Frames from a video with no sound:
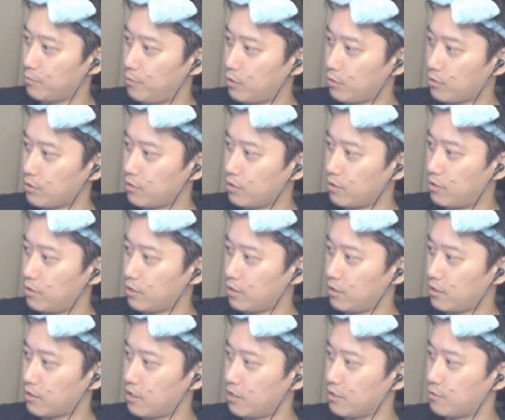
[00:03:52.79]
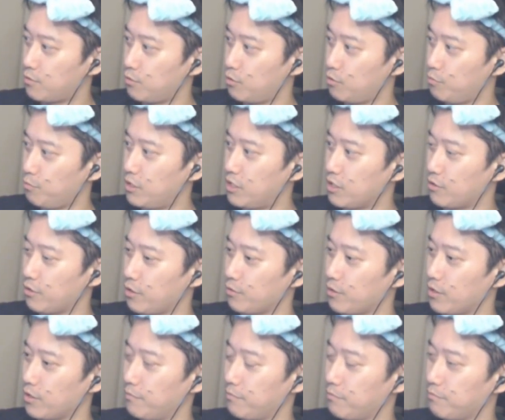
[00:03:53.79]
マコさんだったけ感想を見てくれよ
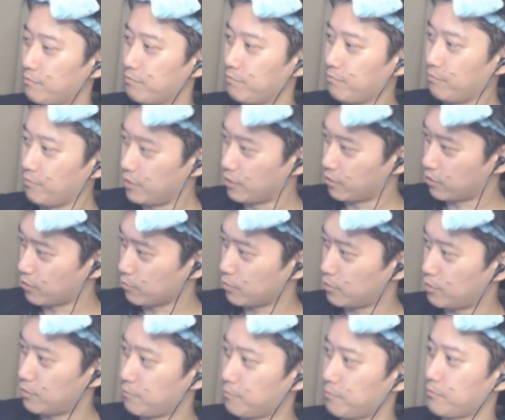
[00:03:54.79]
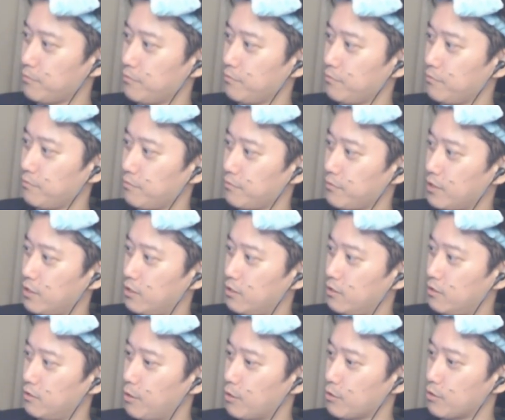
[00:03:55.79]
な。にがあります。
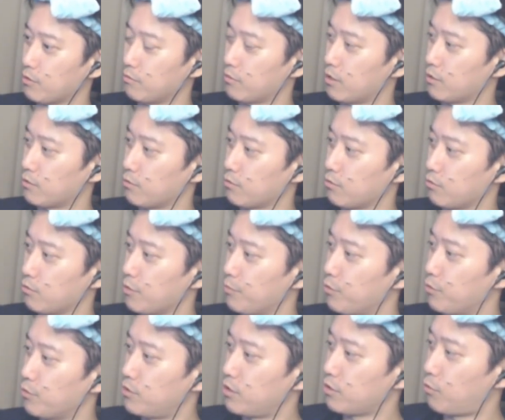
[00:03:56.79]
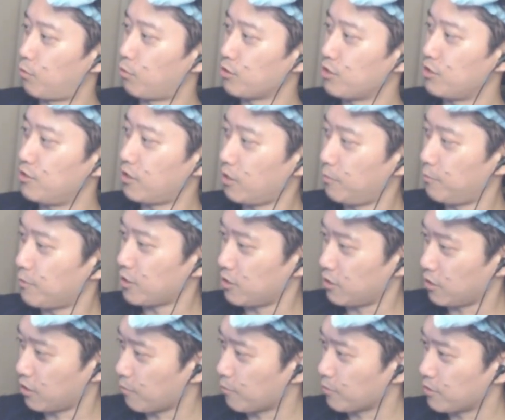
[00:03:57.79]
ママさんの感想、ちょっとじゃあ僕が個人的に見させ
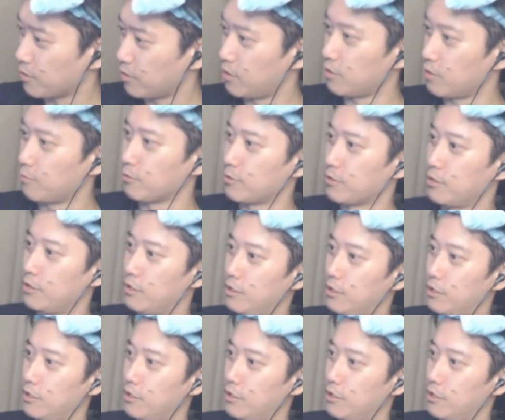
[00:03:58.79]
ていただきます。ありがとうございます。